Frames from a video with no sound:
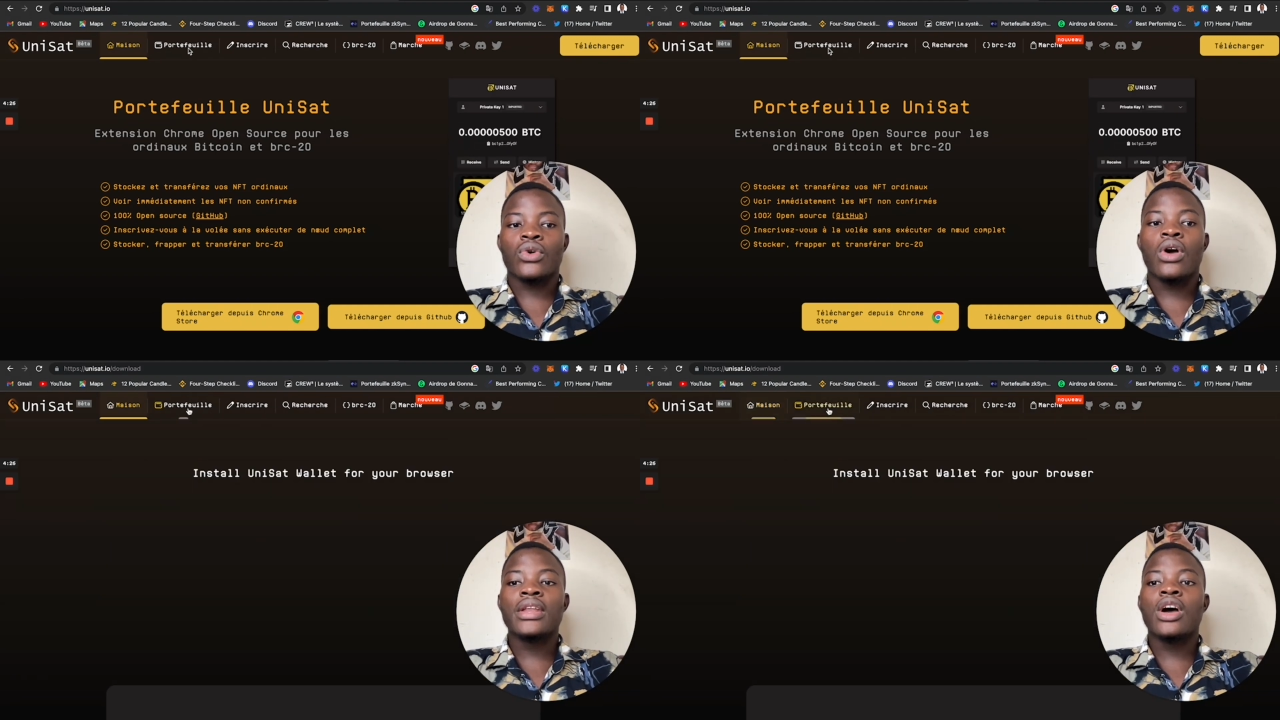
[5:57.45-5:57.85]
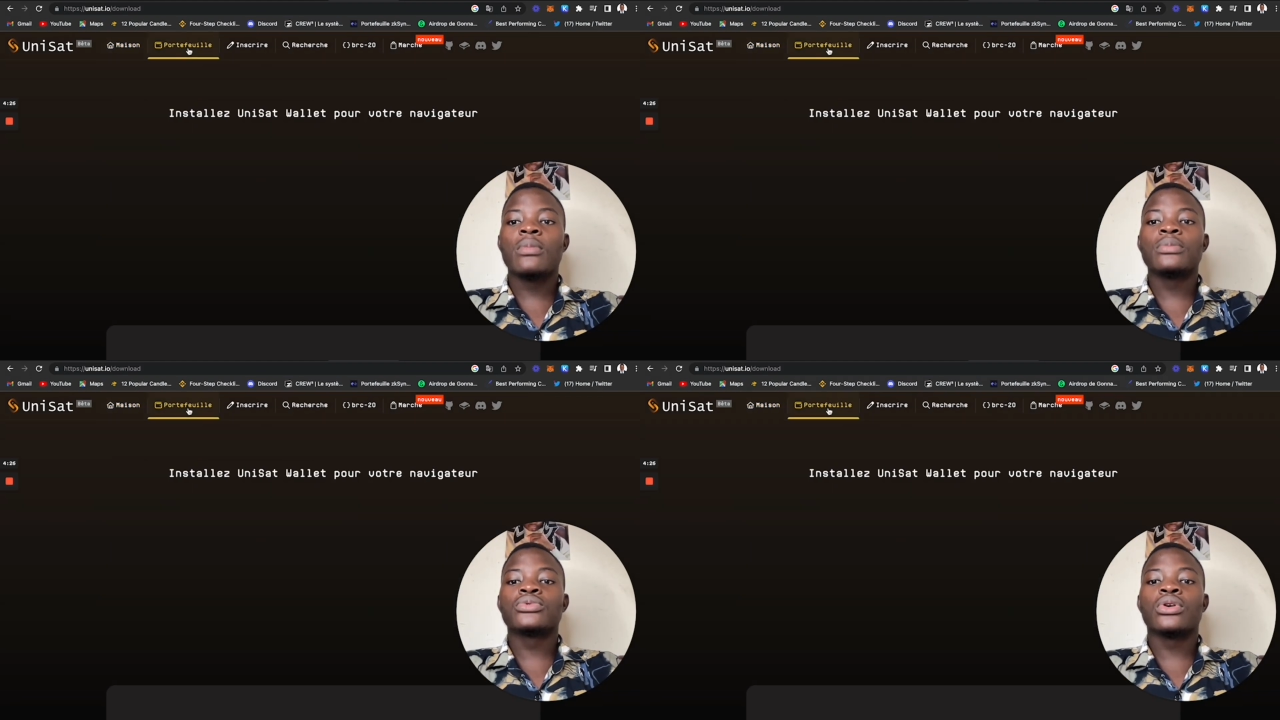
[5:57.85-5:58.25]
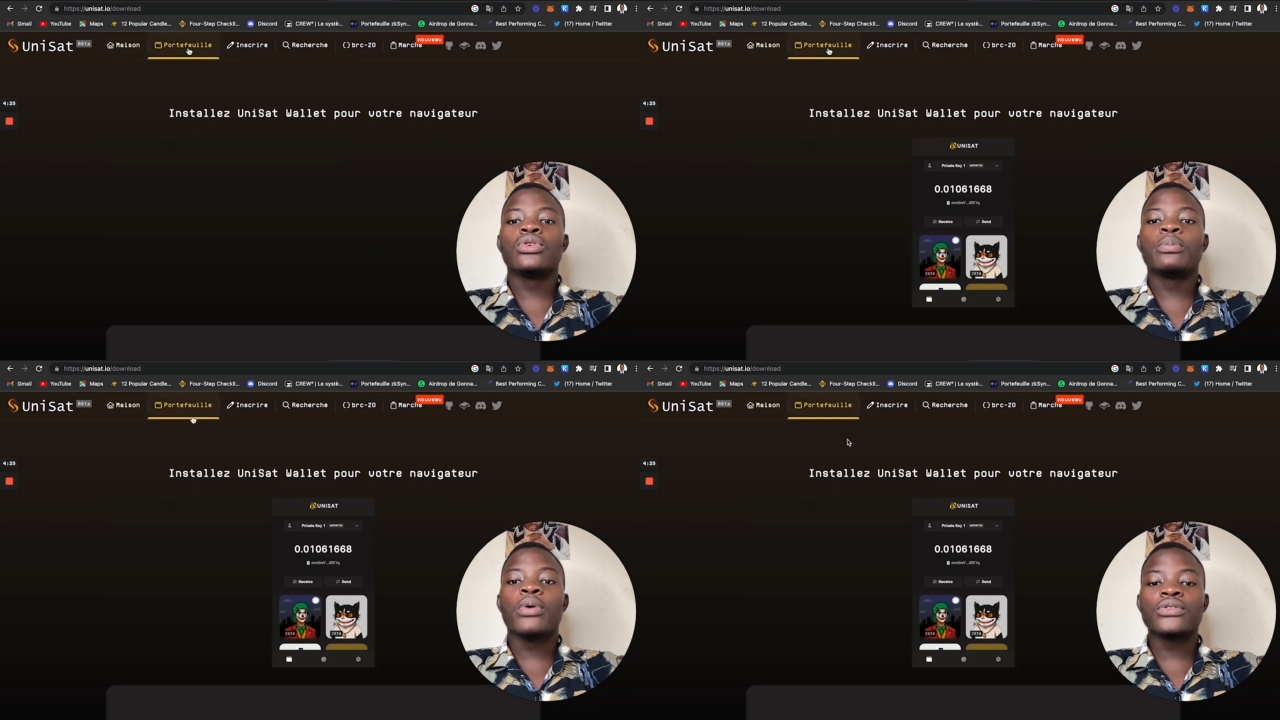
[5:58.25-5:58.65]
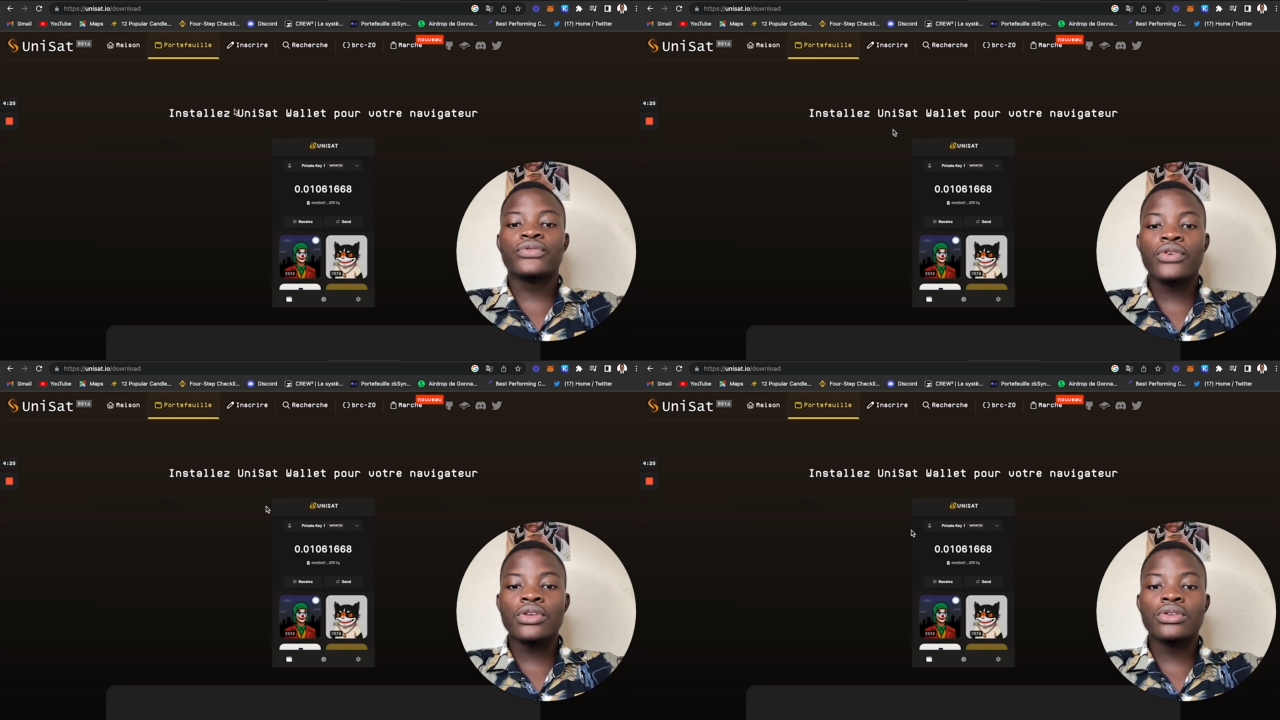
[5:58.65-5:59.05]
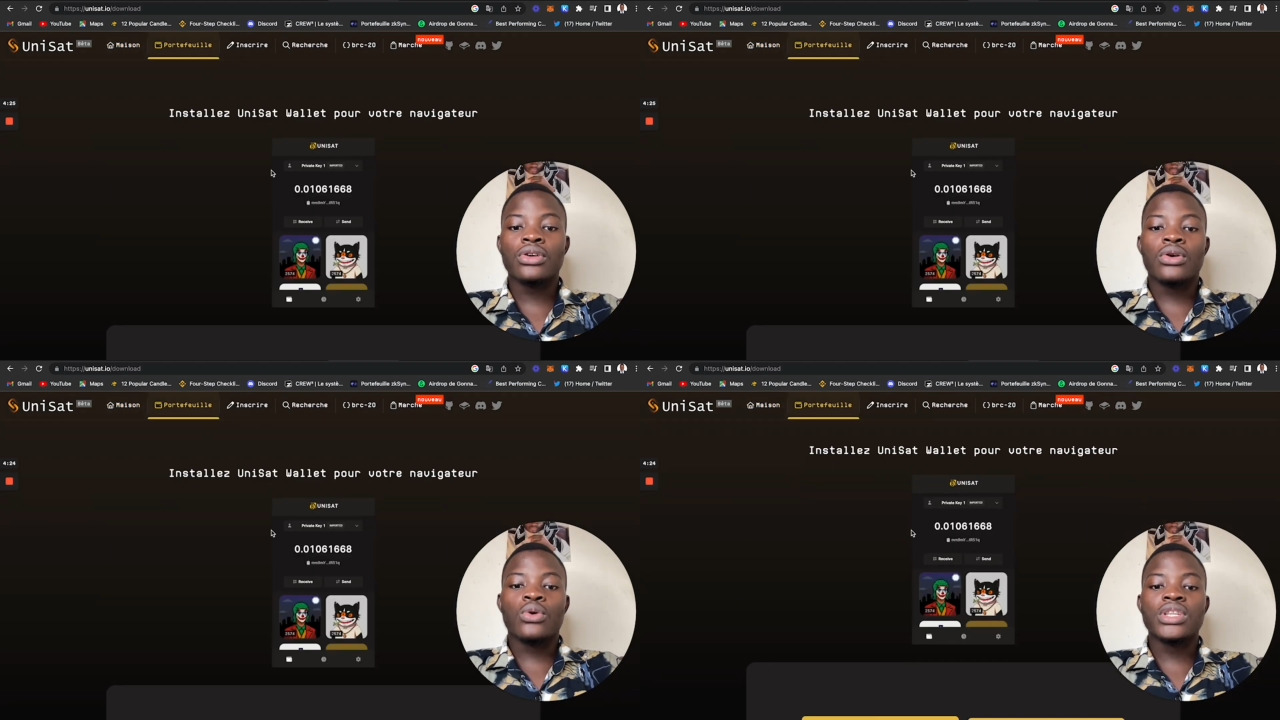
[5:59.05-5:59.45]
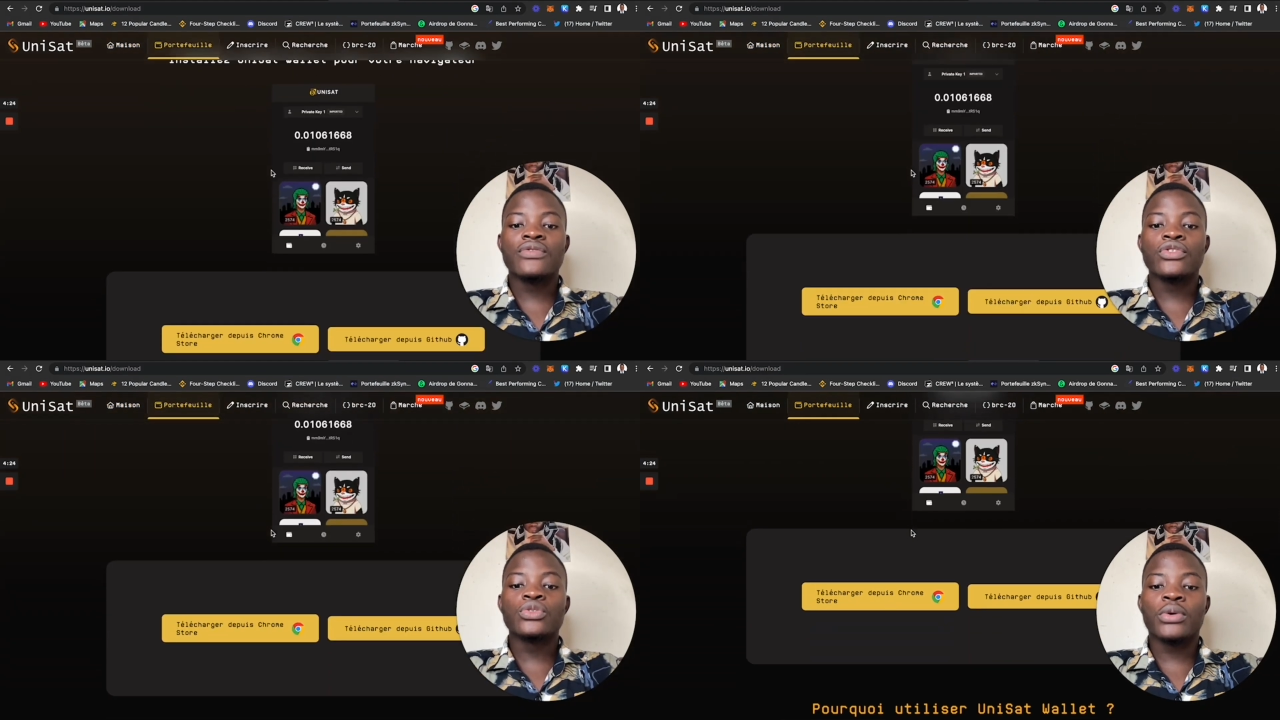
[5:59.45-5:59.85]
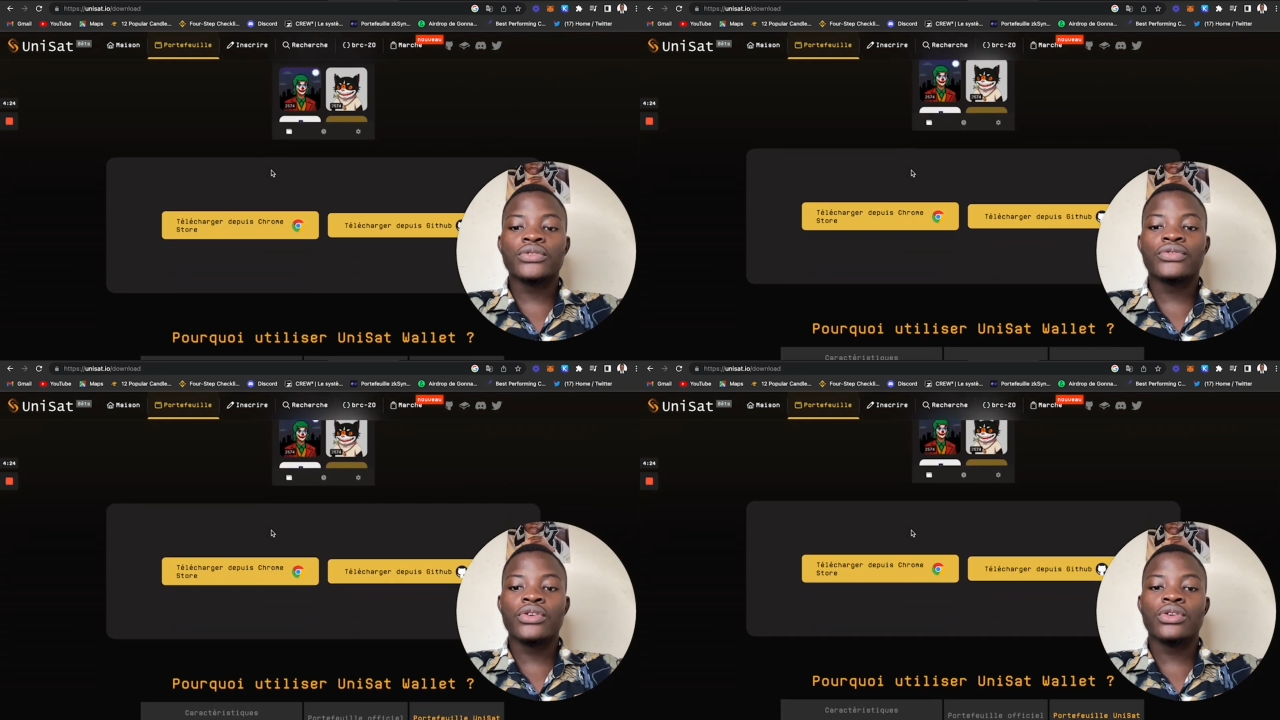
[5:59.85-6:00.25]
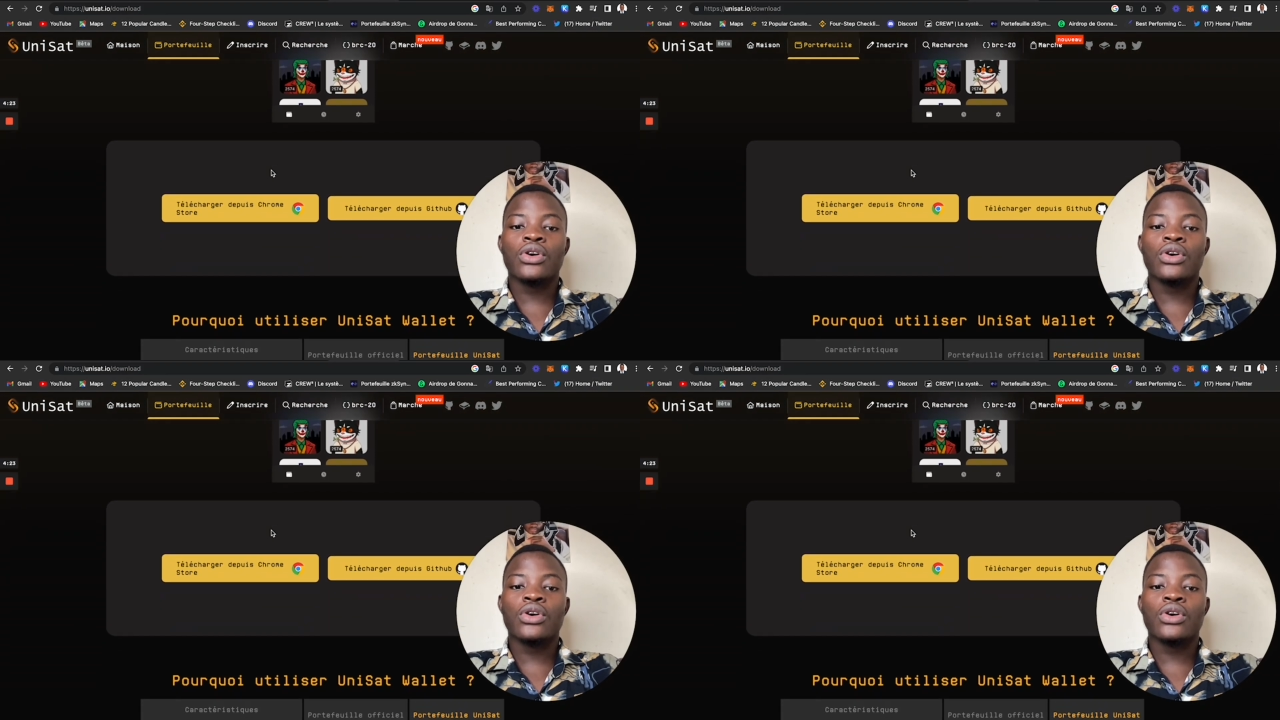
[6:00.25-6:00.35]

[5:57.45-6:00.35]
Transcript: On a en même temps le portefeuille. Au niveau du portefeuille,